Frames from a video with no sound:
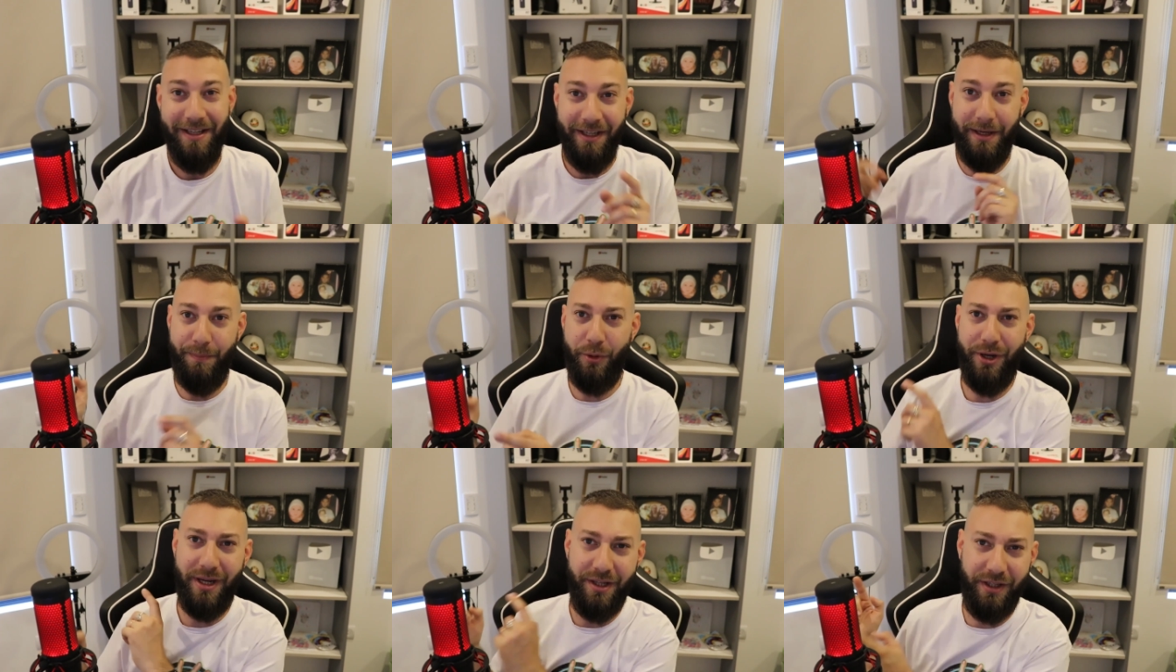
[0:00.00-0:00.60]
y
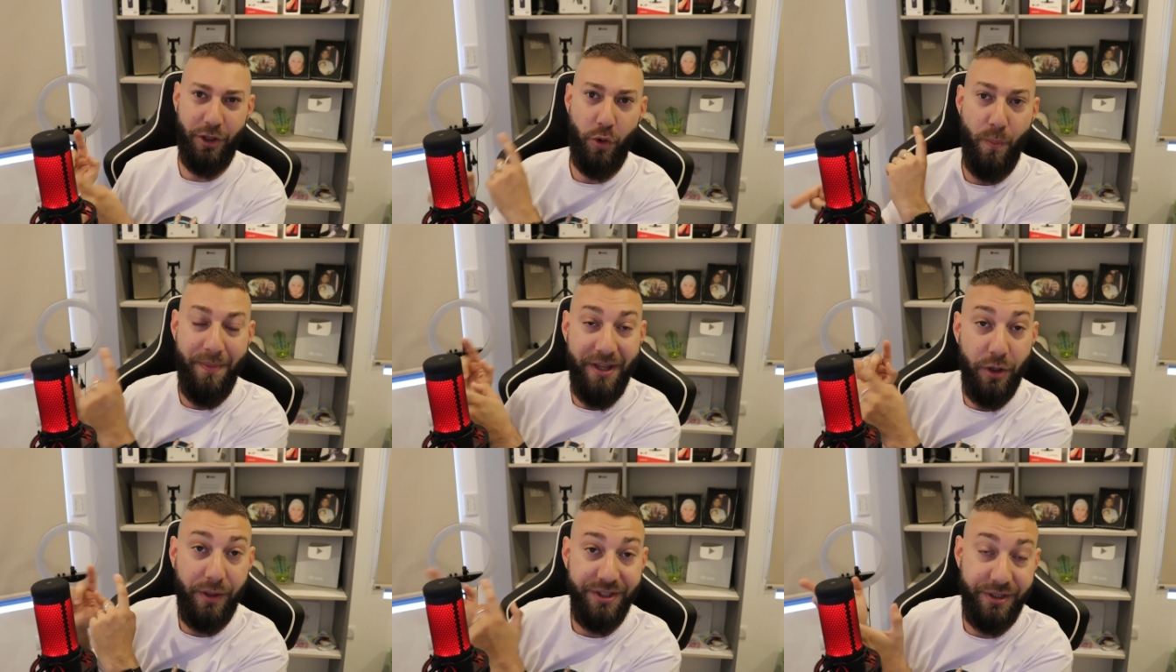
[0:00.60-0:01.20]
por acá te dejo un
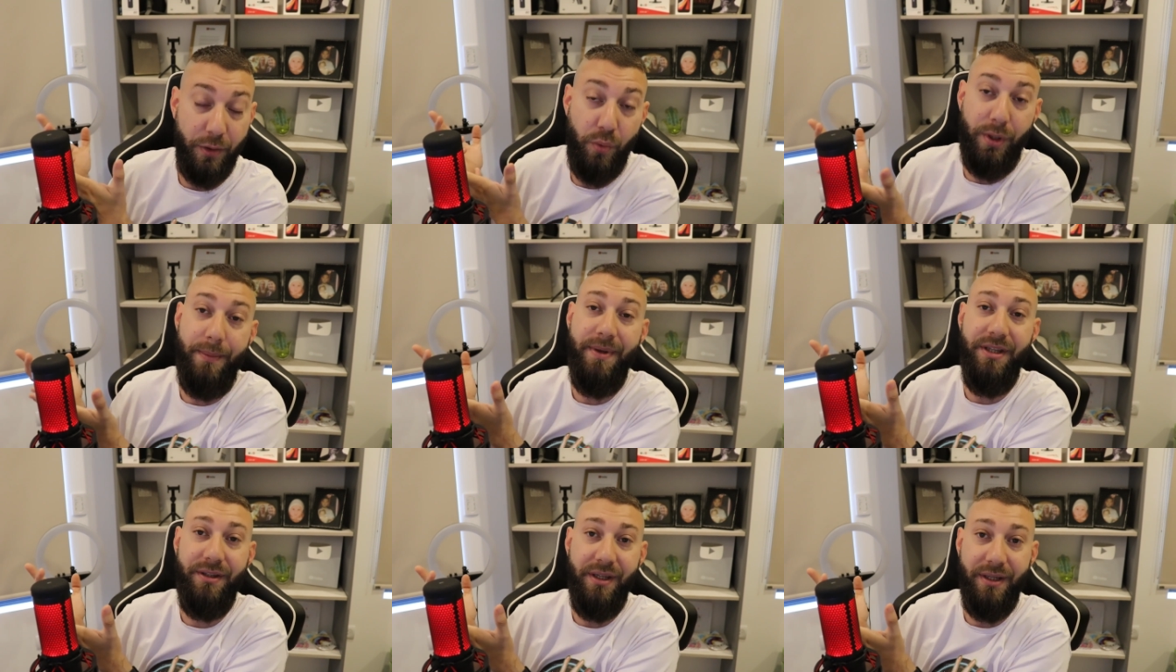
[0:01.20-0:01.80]
video que
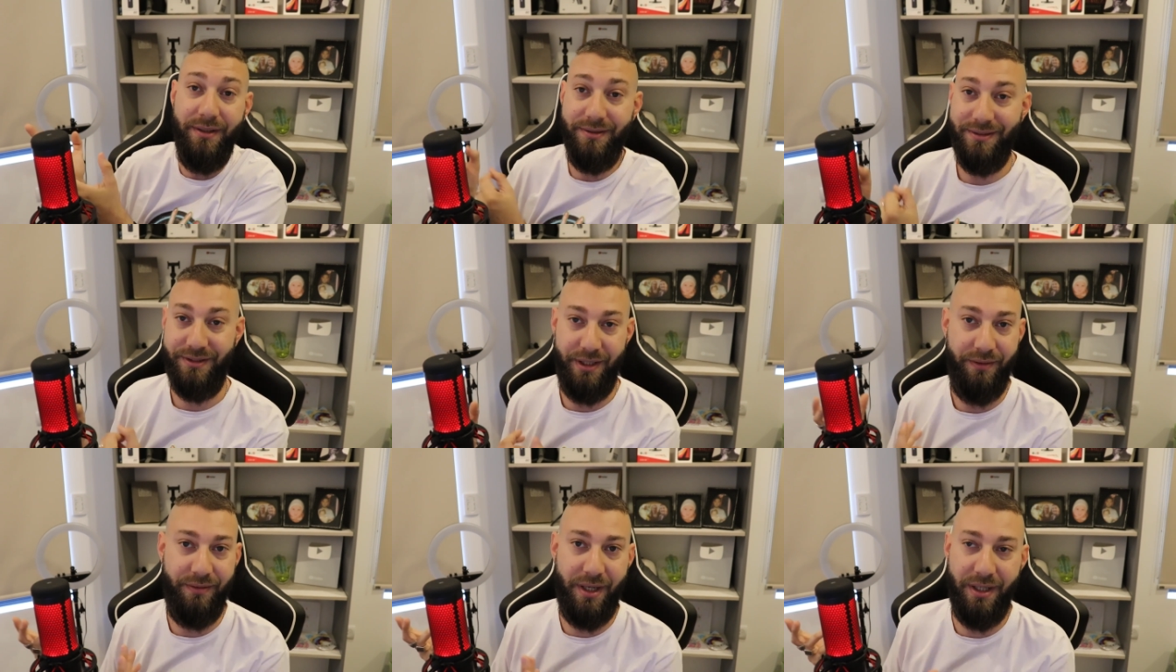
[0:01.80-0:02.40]
seguramente
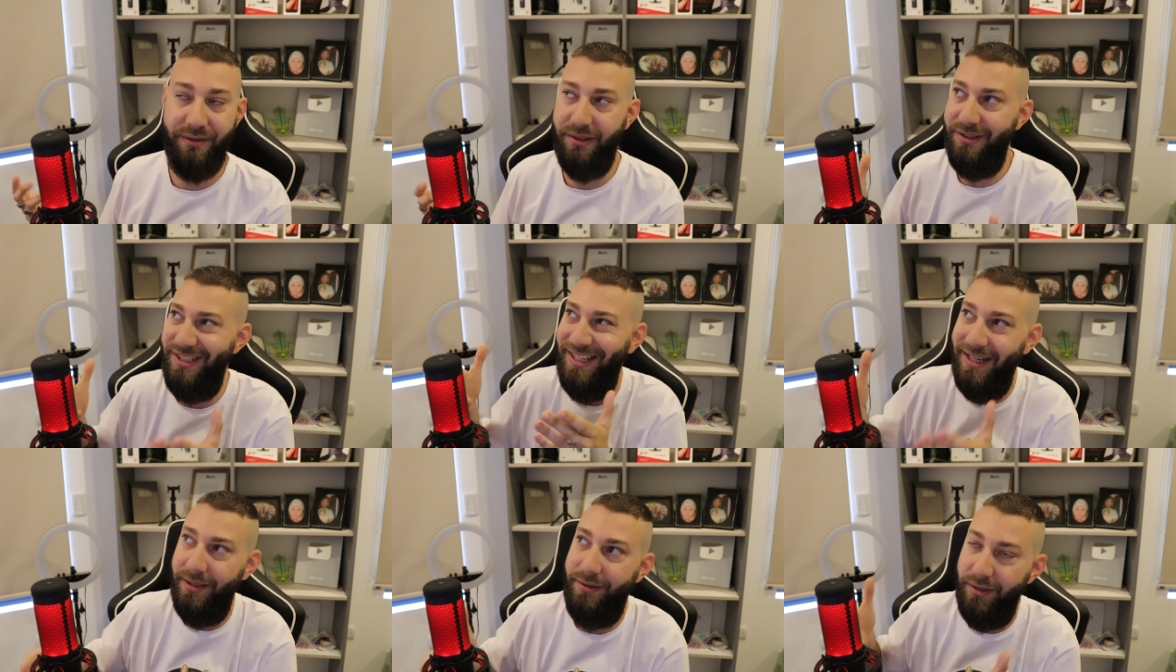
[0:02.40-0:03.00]
si entraste y
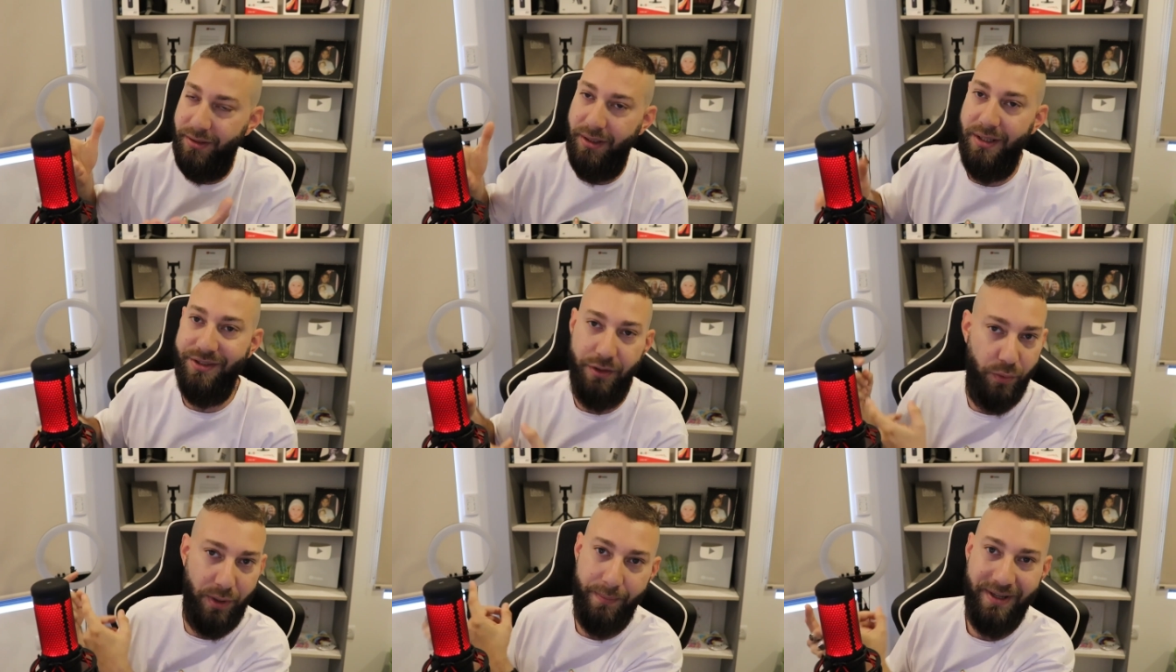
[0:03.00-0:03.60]
llegaste hasta acá
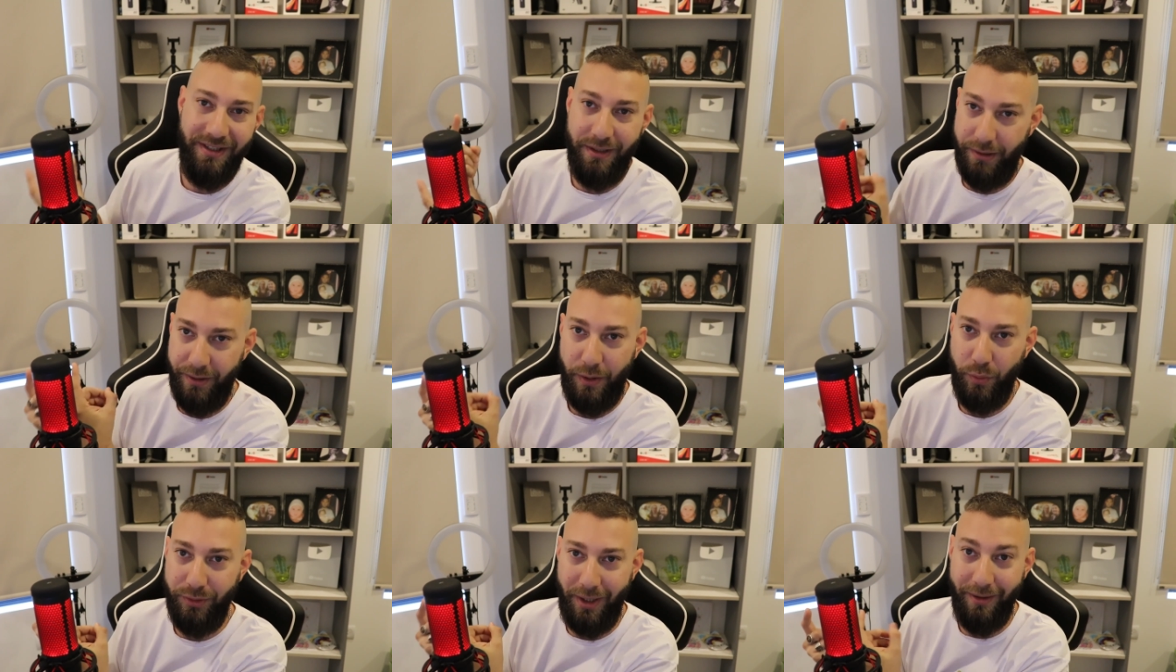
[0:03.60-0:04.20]
seguramente te
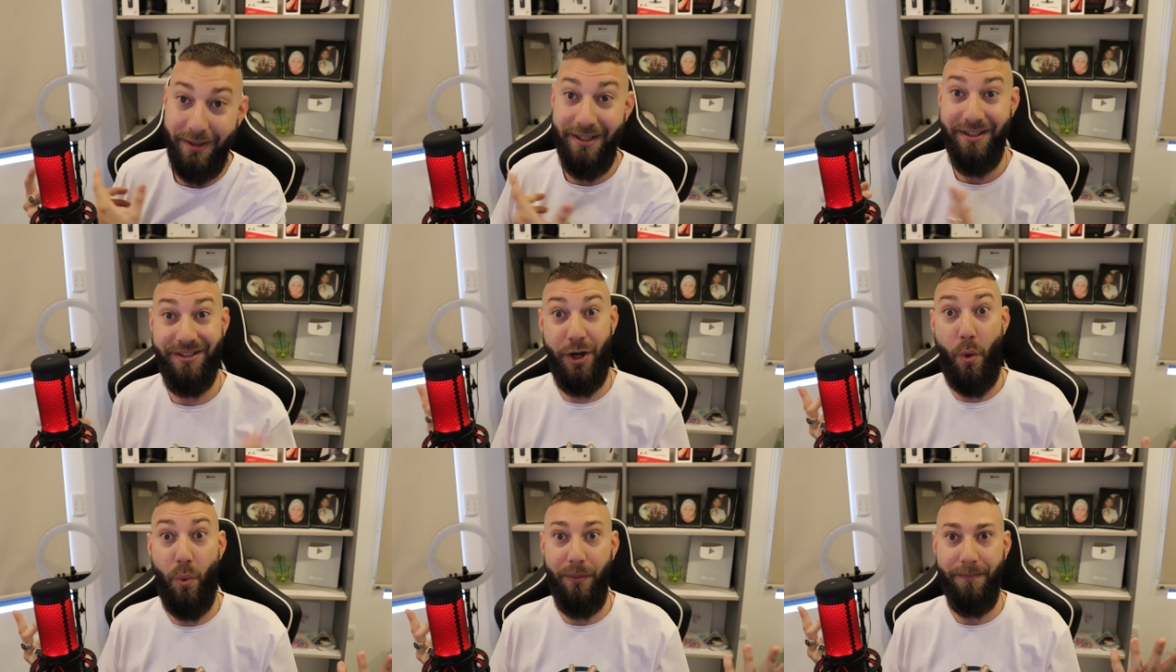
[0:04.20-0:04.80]
va a gustar.
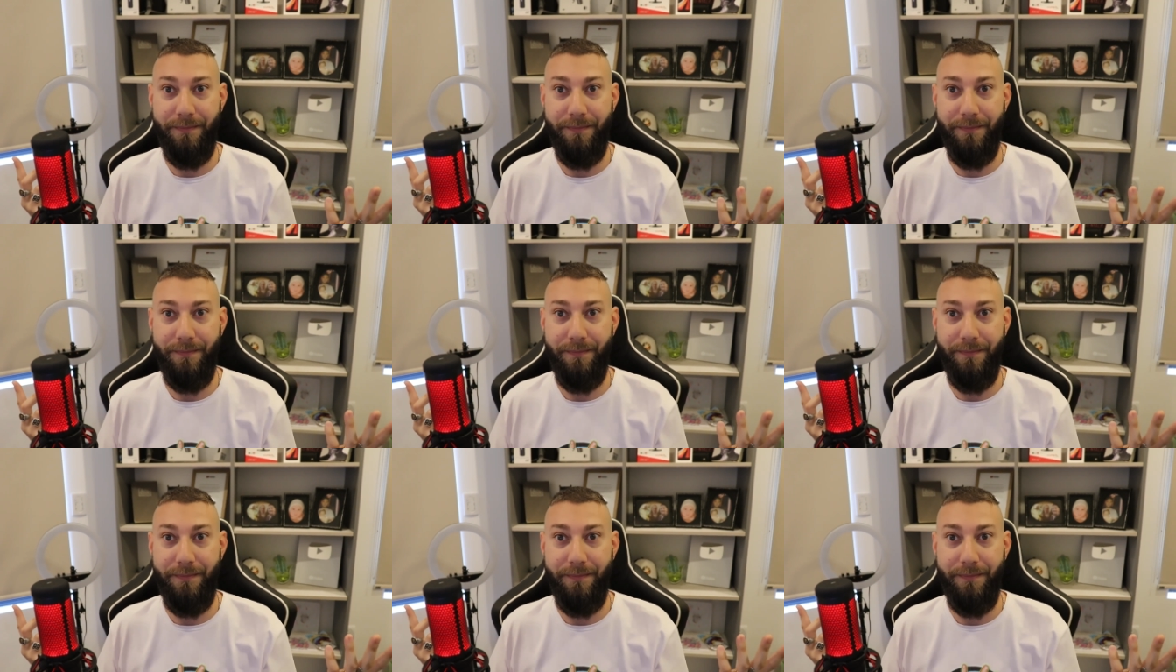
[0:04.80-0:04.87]
Chao.